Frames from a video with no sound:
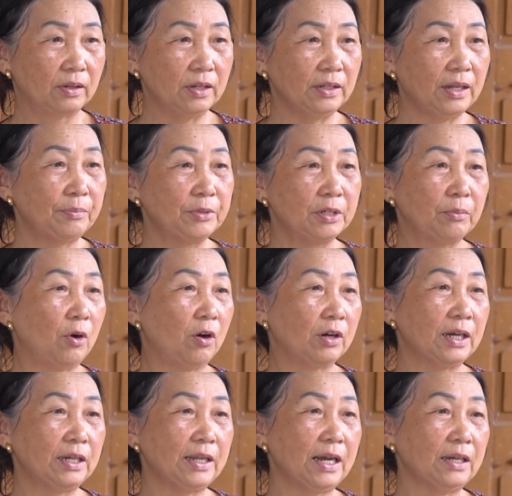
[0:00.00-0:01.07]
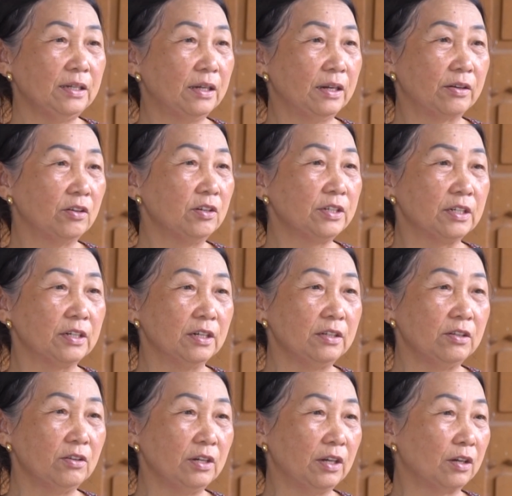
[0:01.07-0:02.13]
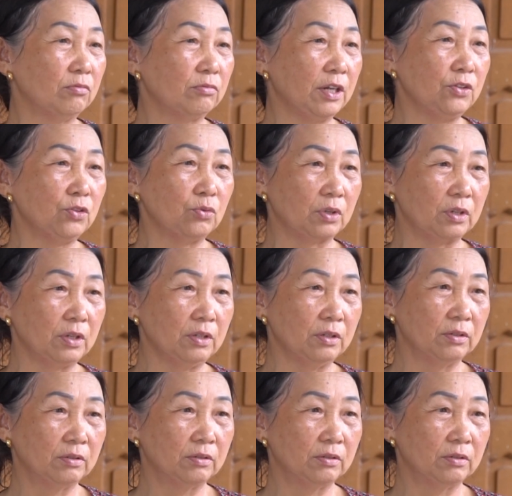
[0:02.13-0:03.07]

Đấy, tạm dừng mỏ khai thác thì là nó chỉ nước thôi, là không thấy sụt nữa.